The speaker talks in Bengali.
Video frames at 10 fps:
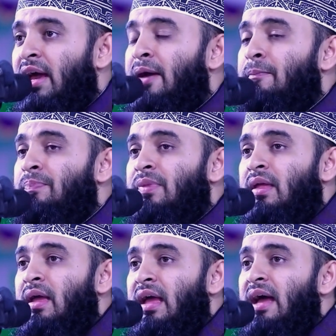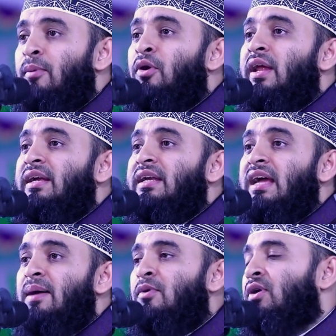হ্যাঁ এমন একটি
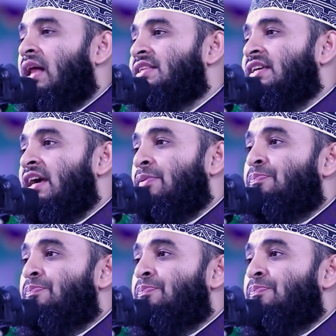আমল আছে